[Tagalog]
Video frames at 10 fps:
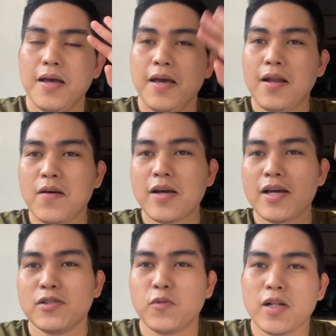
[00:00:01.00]
Hello
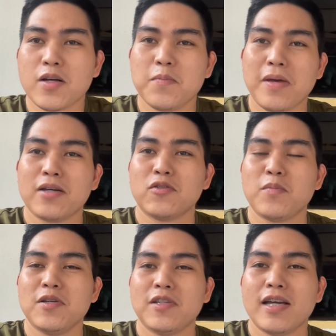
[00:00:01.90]
guys! Welcome back to
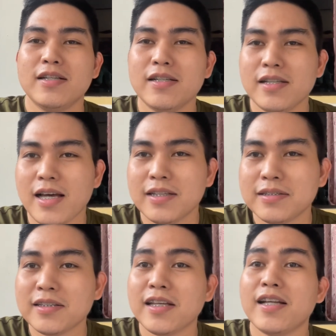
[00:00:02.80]
my channel. Ang
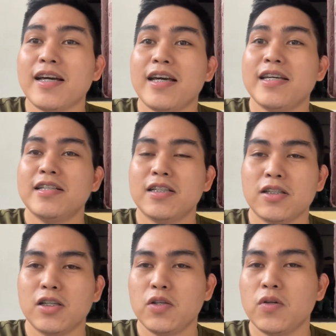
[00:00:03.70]
tatalakayin
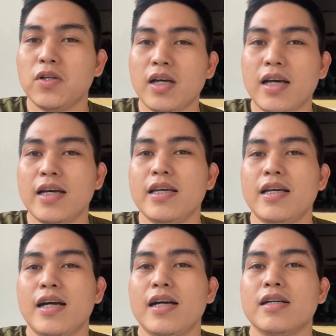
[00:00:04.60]
natin ngayon
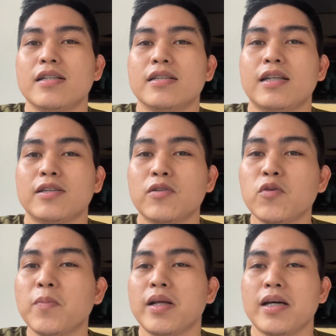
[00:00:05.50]
ay ang
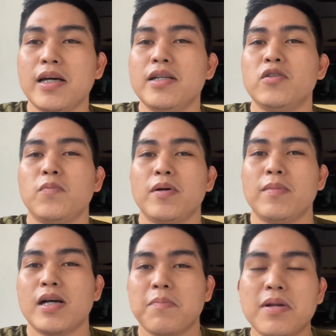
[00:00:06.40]
tatlong paraan upang
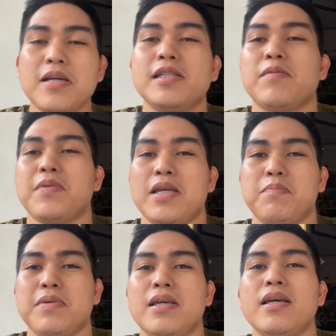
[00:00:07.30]
mag-apply sa
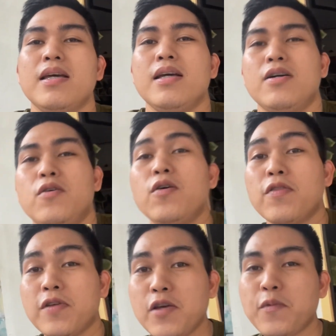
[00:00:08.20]
PNP
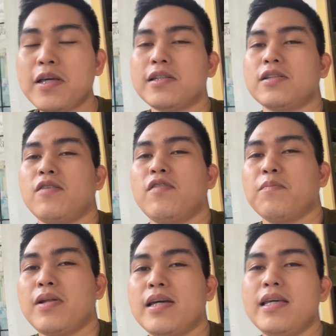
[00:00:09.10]
o three ways of
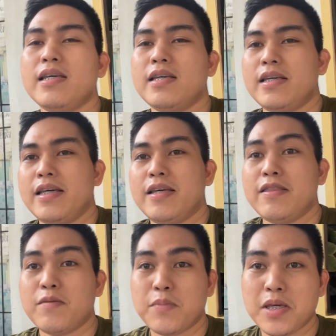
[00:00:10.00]
applying
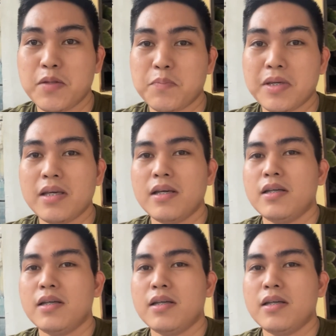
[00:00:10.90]
in the PNP.